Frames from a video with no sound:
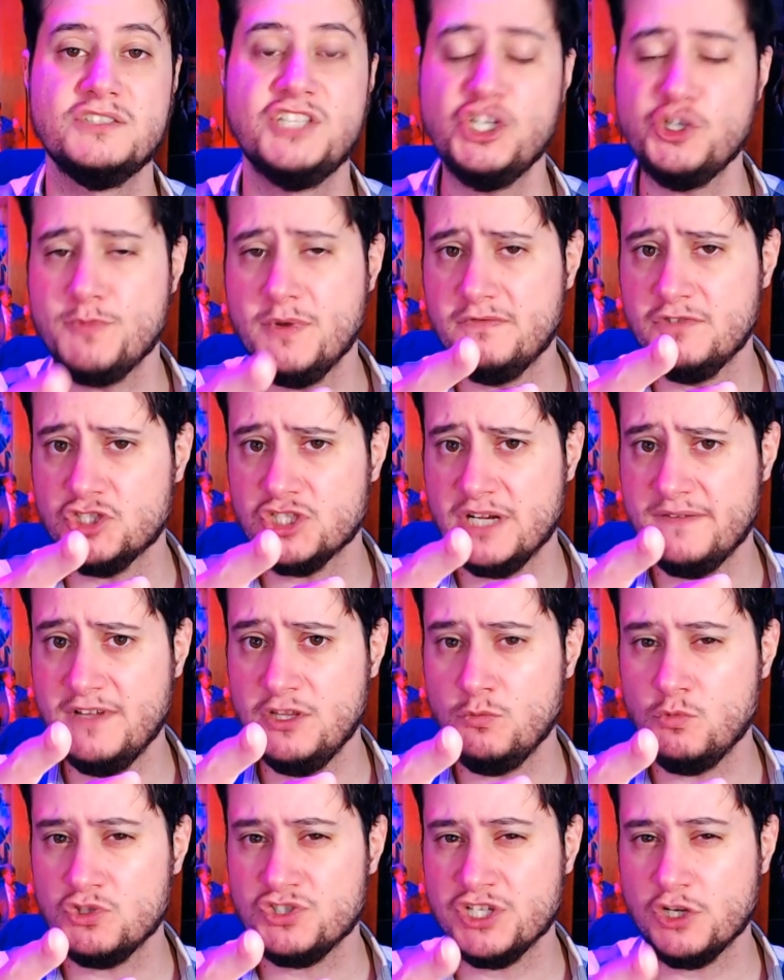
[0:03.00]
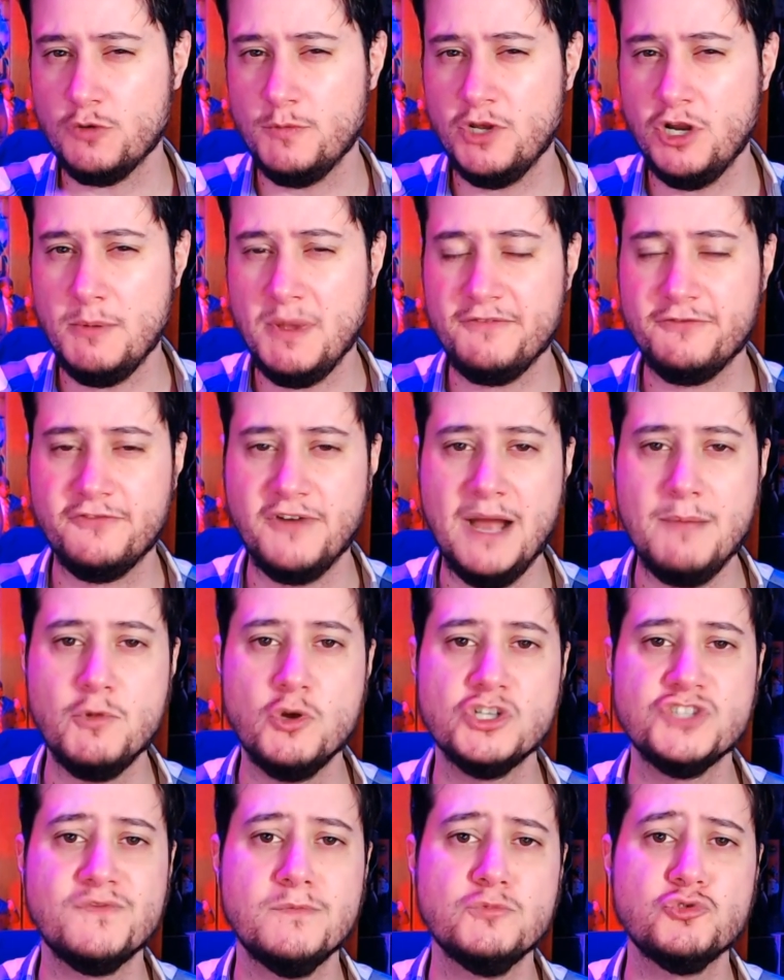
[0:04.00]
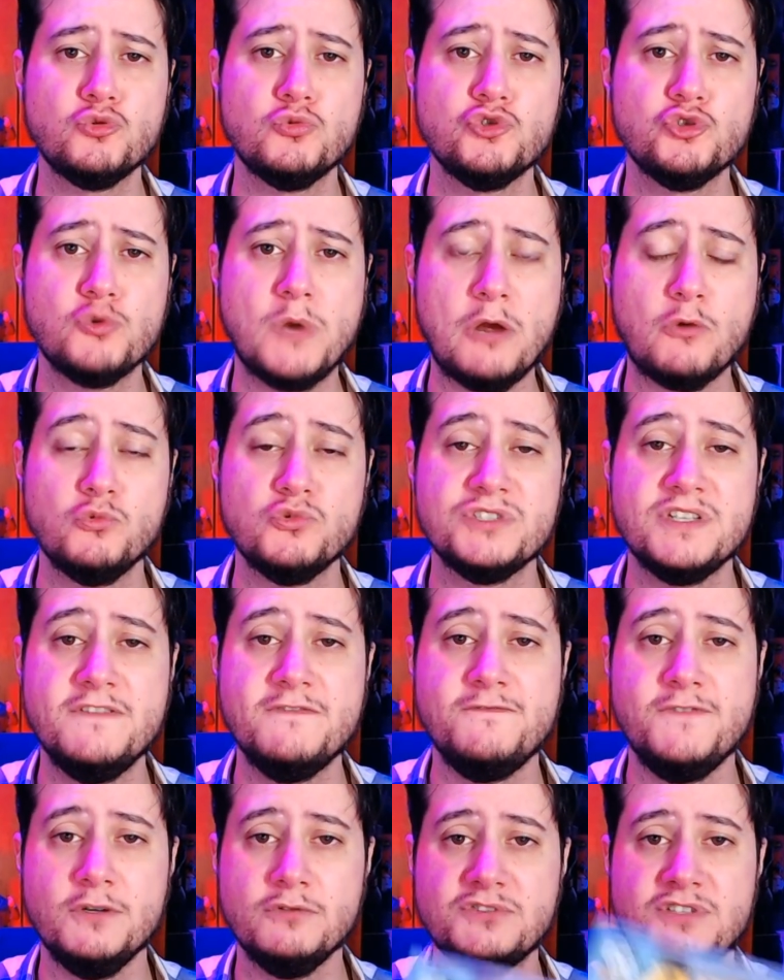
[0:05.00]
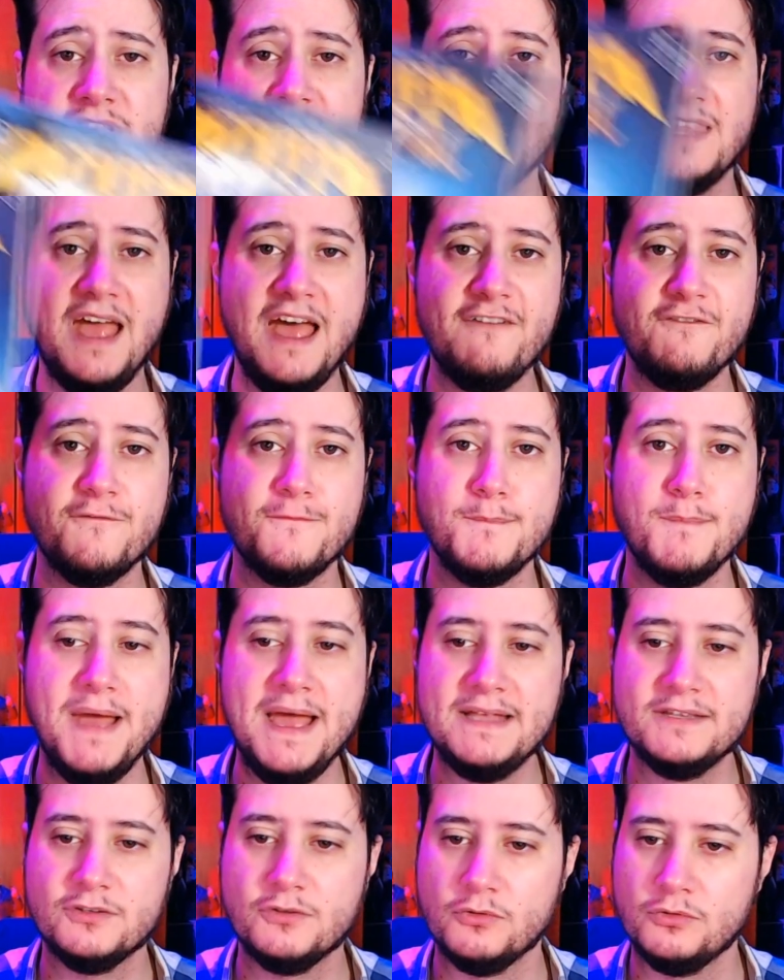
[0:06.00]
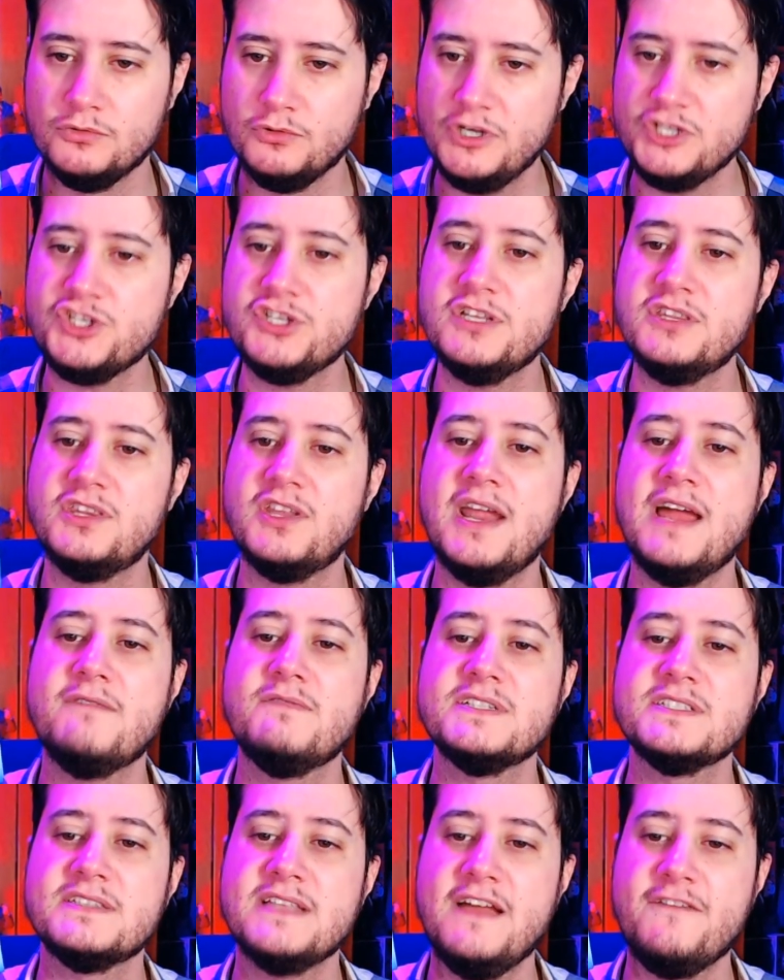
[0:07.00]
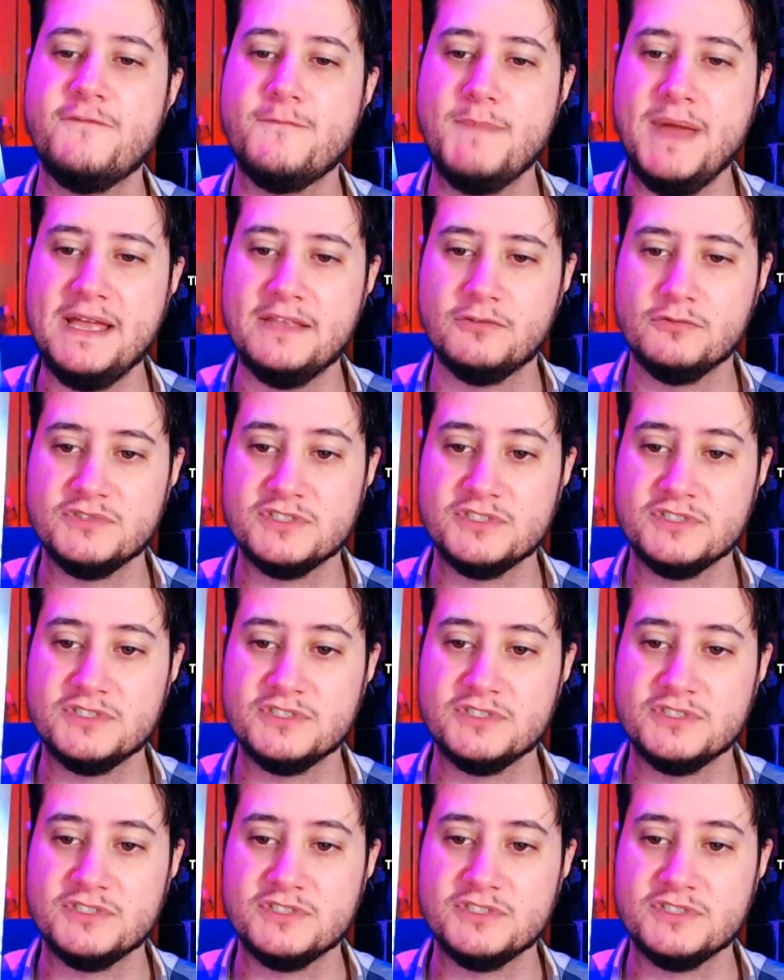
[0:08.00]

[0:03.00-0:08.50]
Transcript: Sejam bem-vindos ao Caverna do Morcego, meu nome é Fábio e hoje vamos continuar com os reviews de Death Metal, Noite de Trevas Death Metal.